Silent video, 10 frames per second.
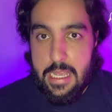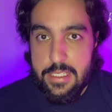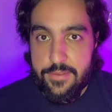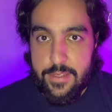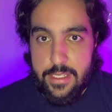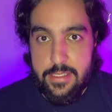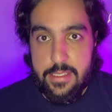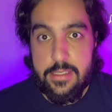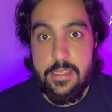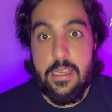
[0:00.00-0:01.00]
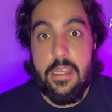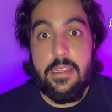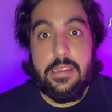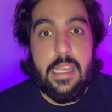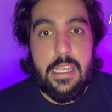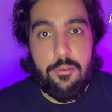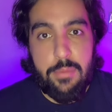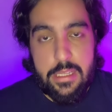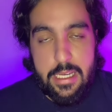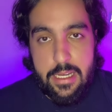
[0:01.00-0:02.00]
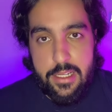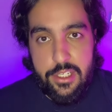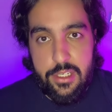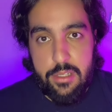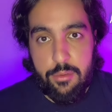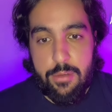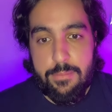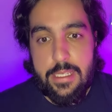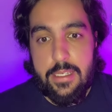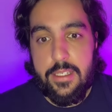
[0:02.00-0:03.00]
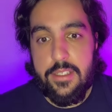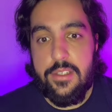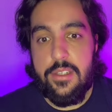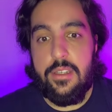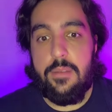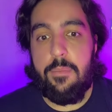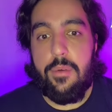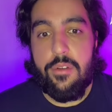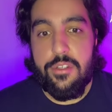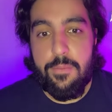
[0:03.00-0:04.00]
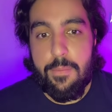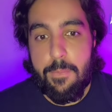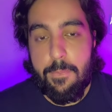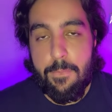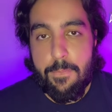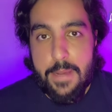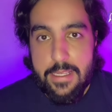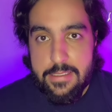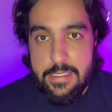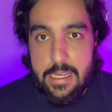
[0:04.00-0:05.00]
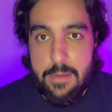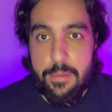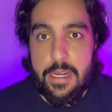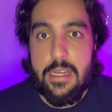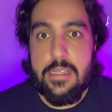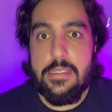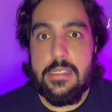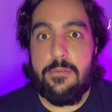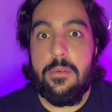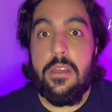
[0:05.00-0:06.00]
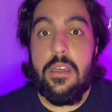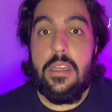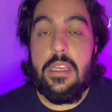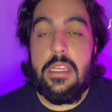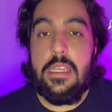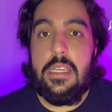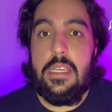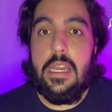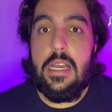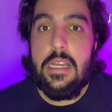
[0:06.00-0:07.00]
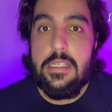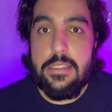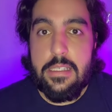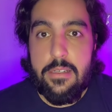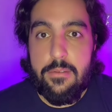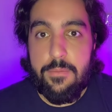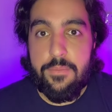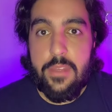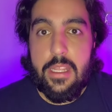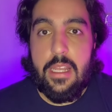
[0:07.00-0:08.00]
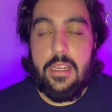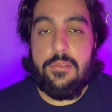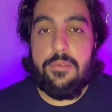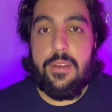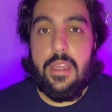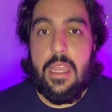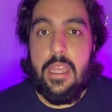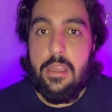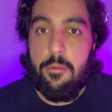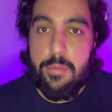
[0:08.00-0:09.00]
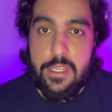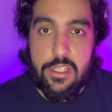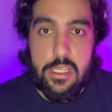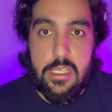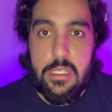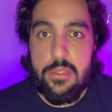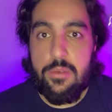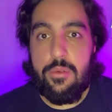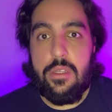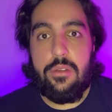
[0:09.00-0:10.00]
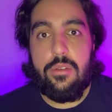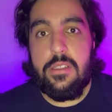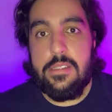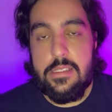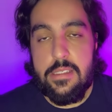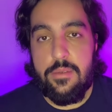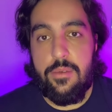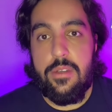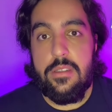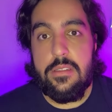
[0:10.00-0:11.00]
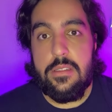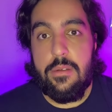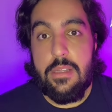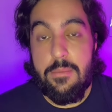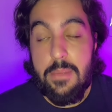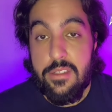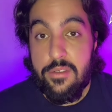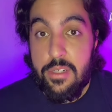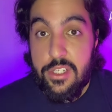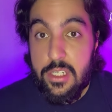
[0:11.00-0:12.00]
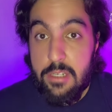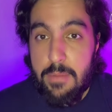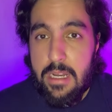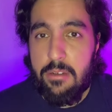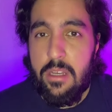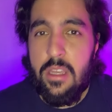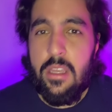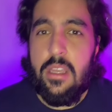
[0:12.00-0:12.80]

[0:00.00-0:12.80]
às vezes tem umidade no ambiente, pode passar para a ração e a ração ela é o petisco e todas essas coisas são alimentos de origem animal,